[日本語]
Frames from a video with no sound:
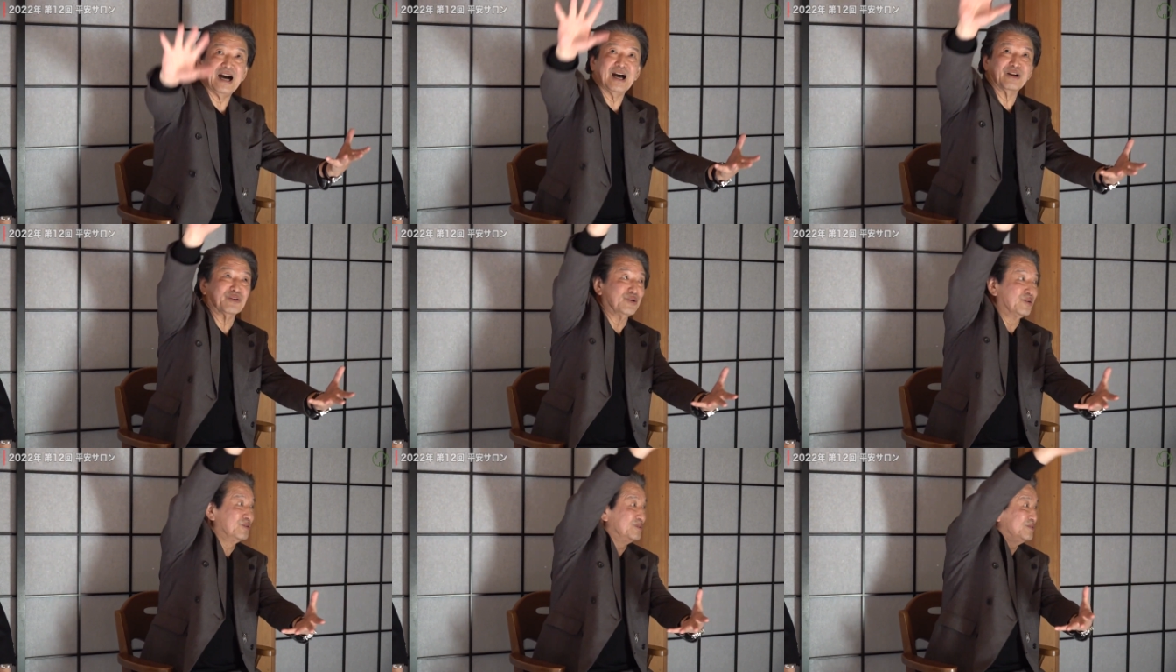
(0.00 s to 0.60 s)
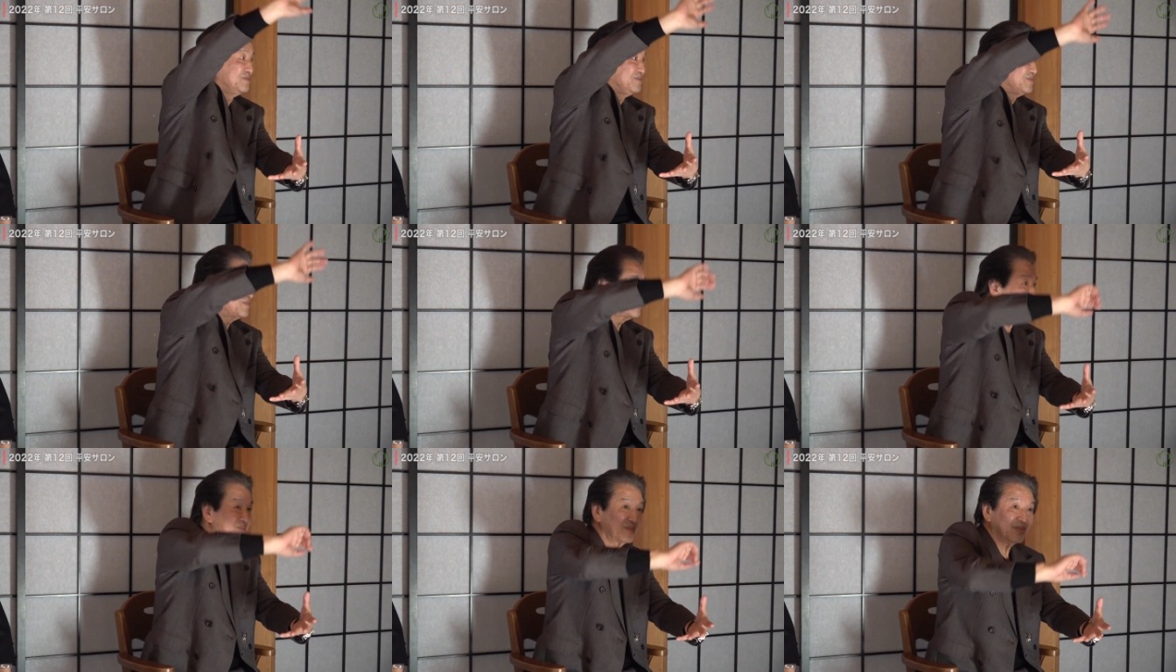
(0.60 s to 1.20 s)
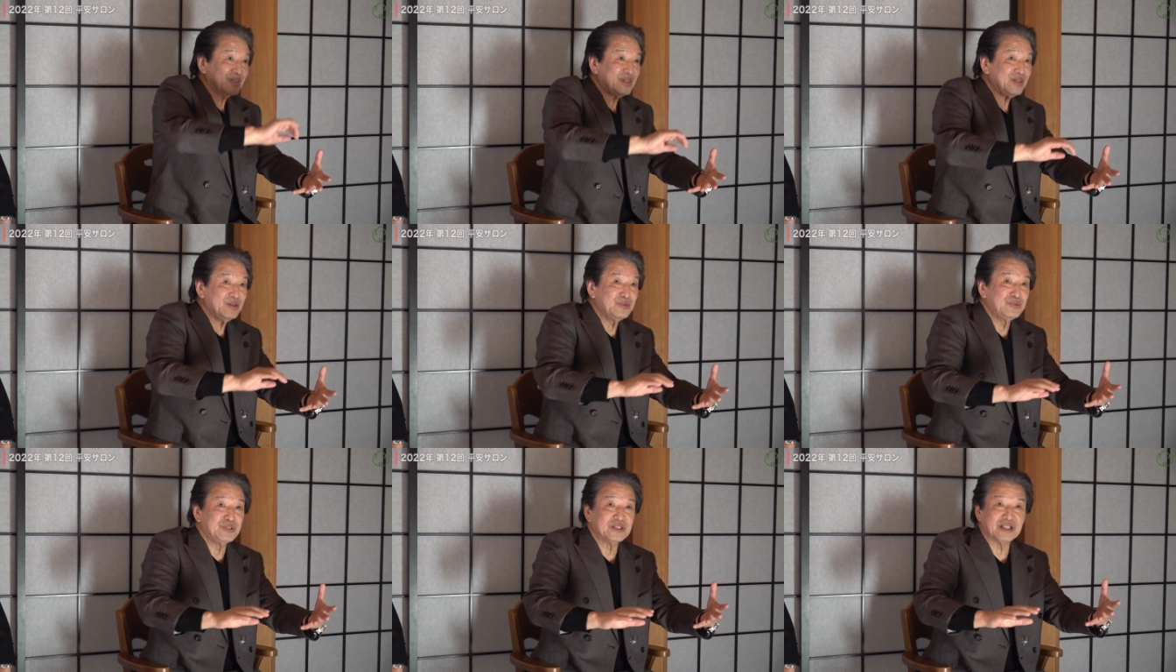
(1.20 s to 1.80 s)
あの
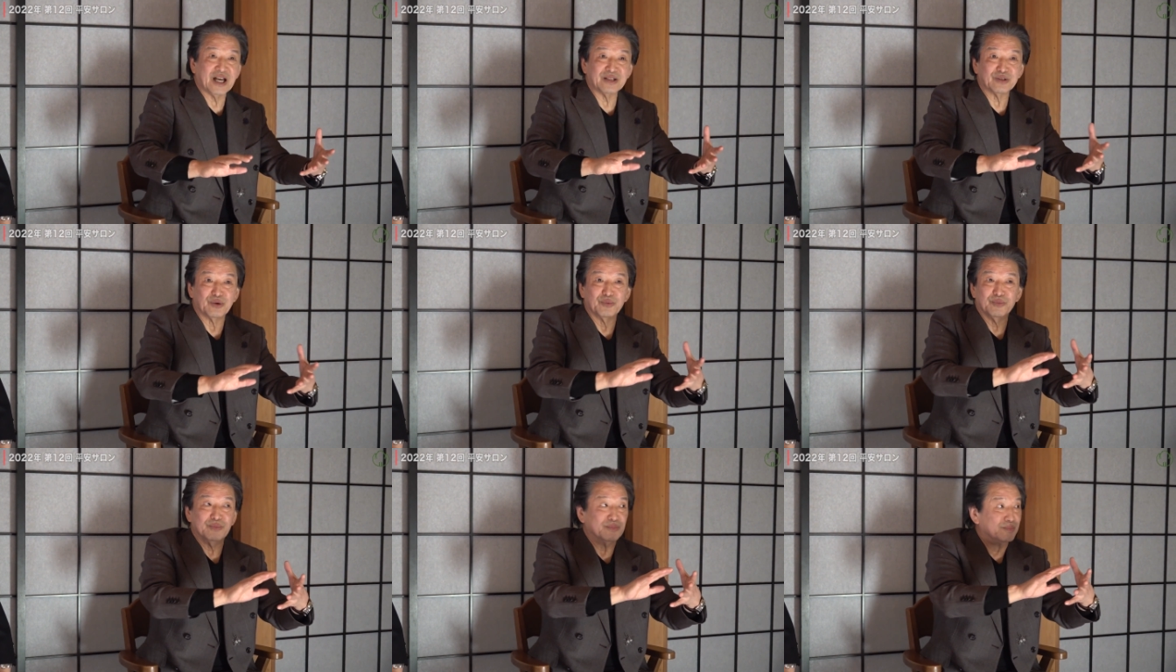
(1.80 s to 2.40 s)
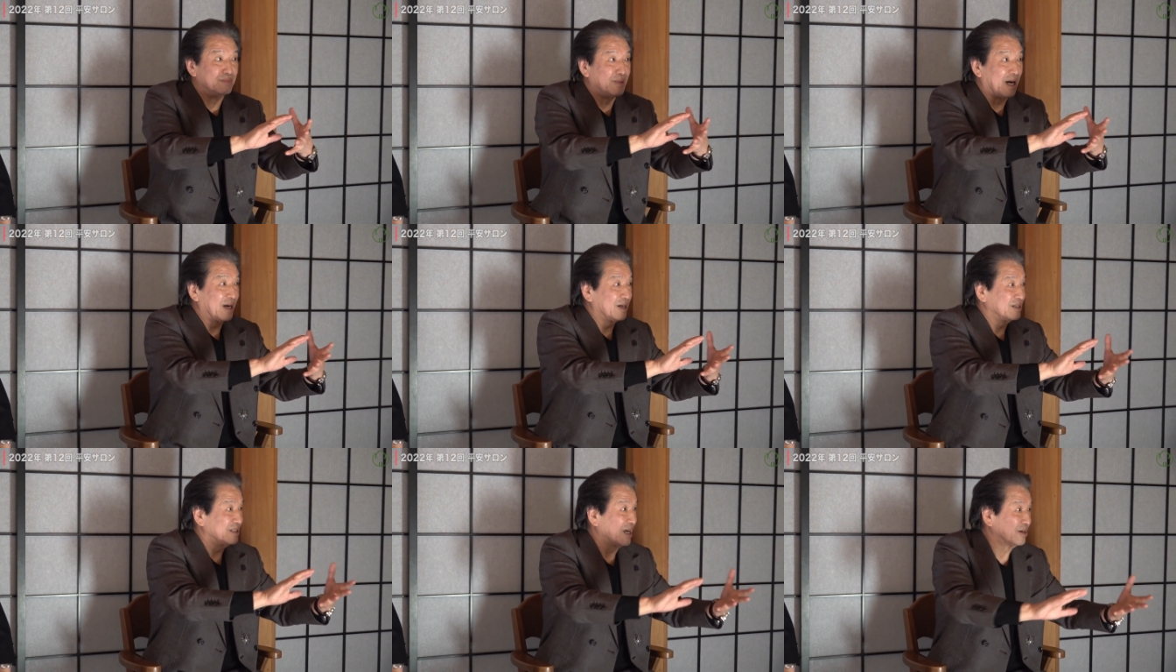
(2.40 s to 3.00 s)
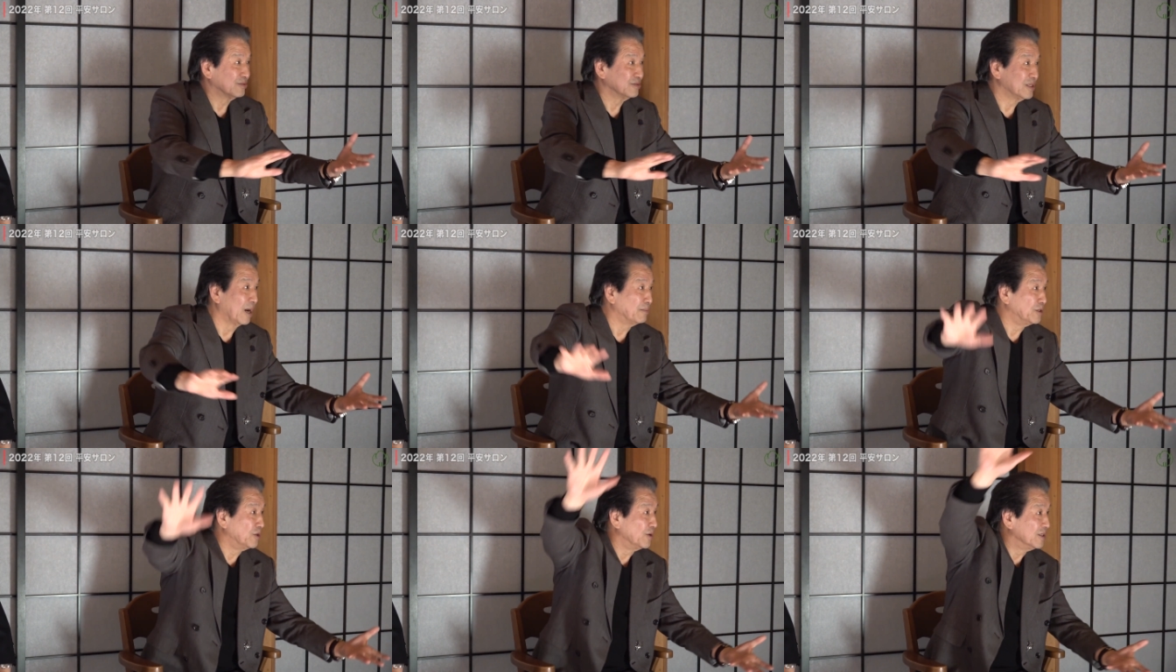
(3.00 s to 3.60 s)
富士山の周にある
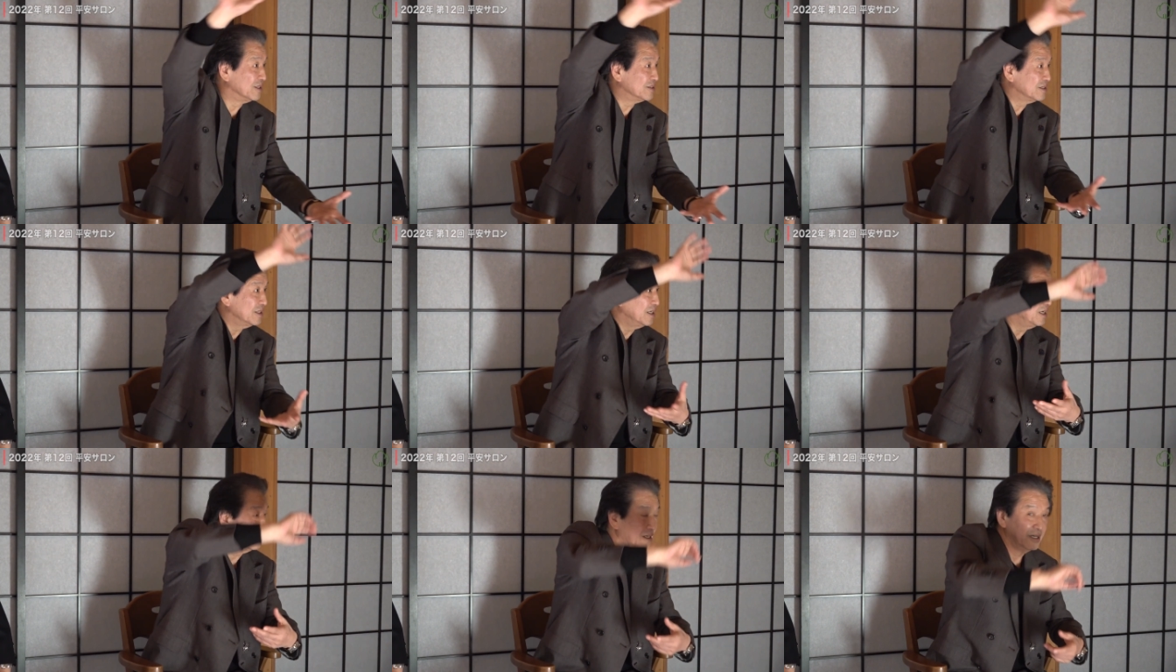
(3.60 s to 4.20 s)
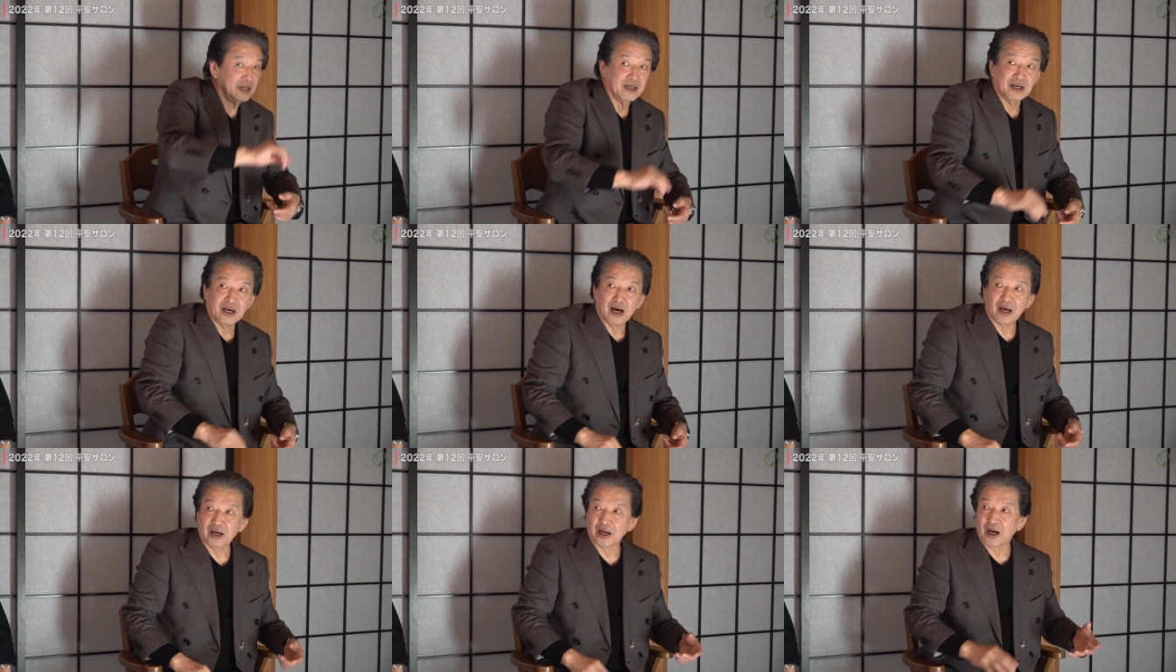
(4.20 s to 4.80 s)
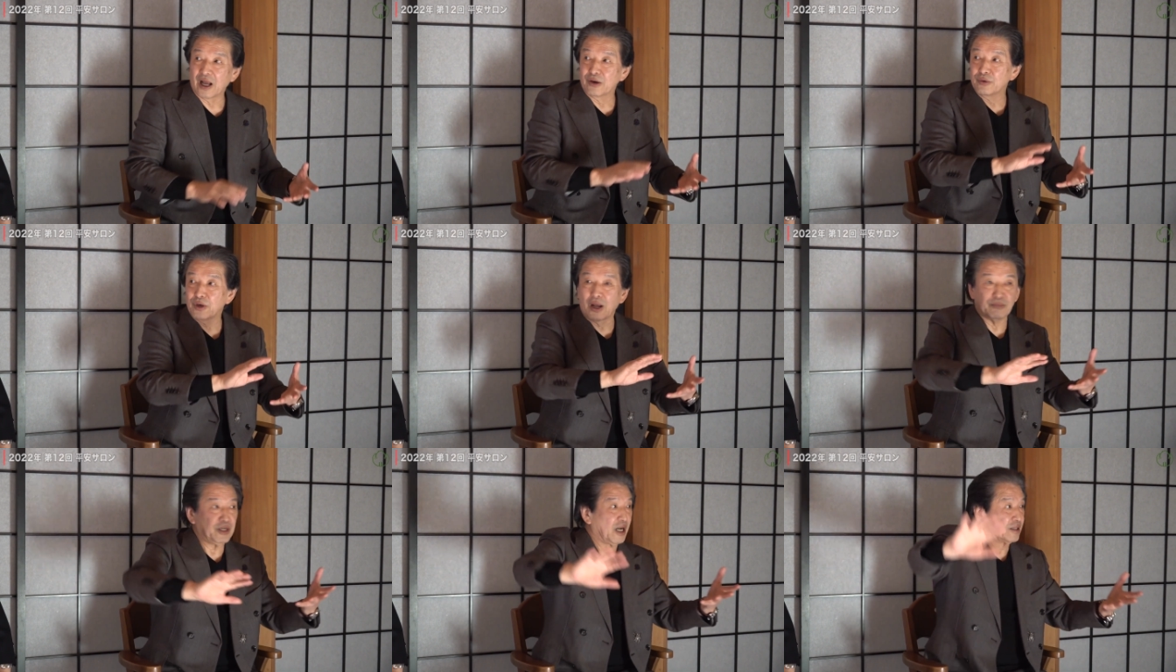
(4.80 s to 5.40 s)
波の絵ですねあのあの
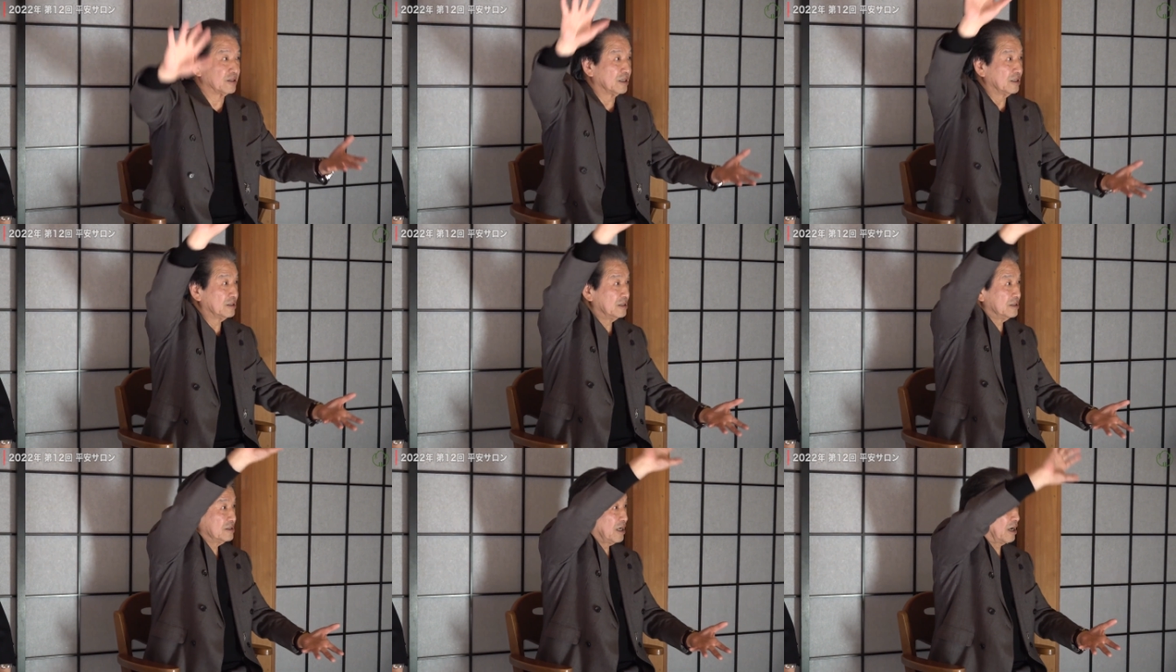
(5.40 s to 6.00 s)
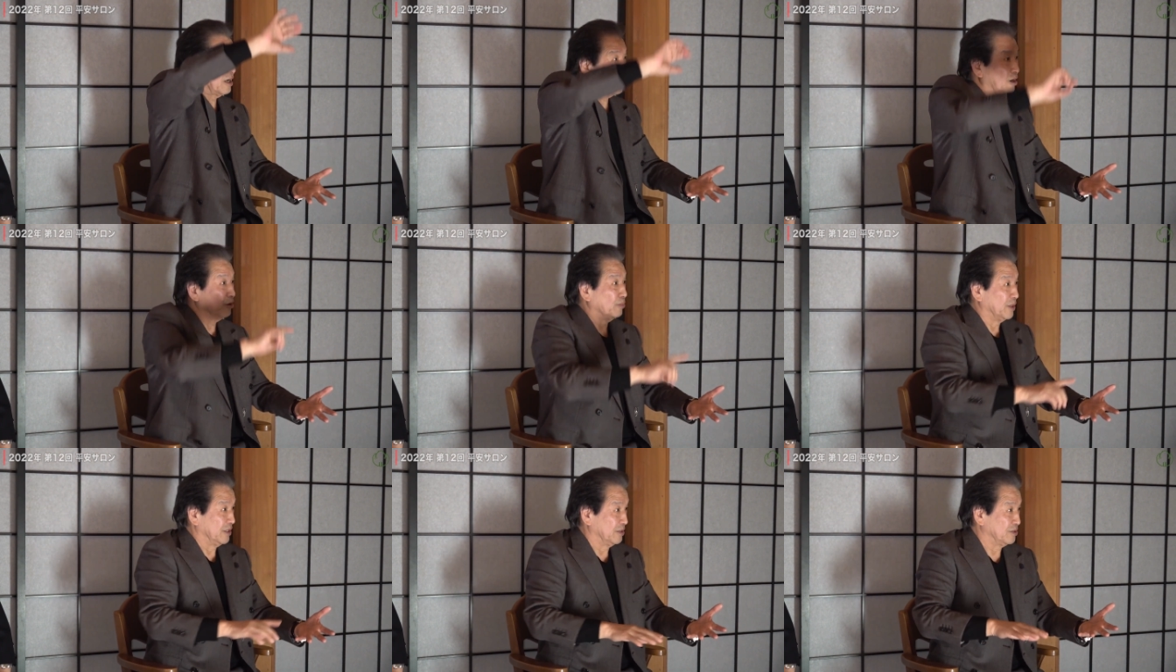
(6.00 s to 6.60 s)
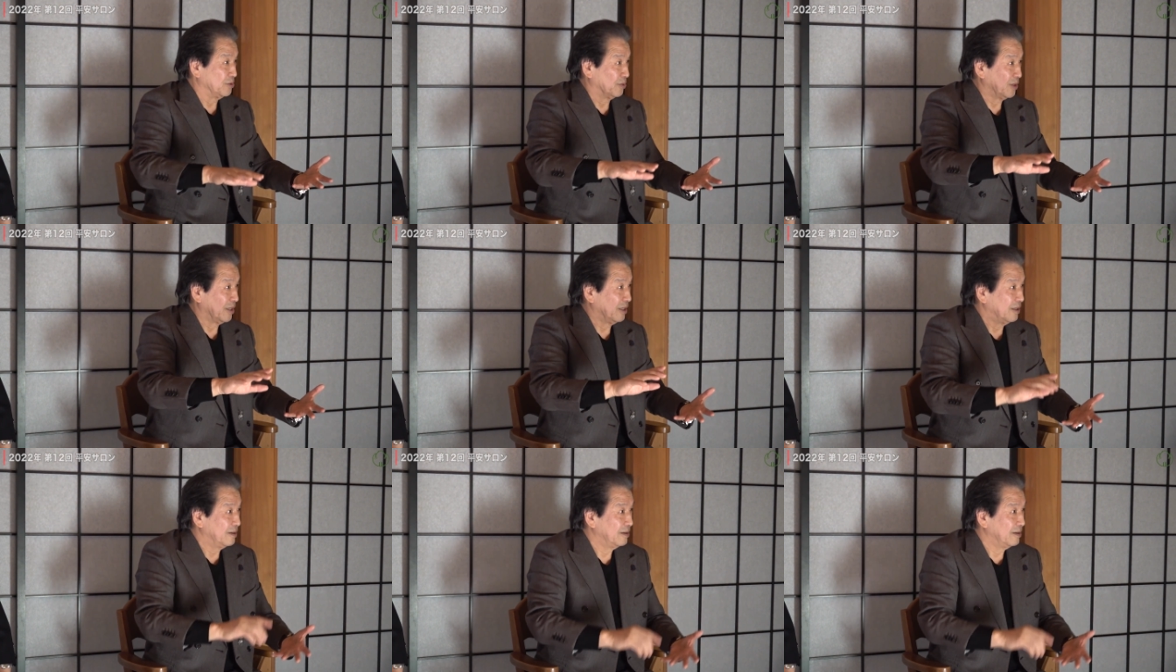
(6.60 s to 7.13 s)
波なんて魚の目ですよね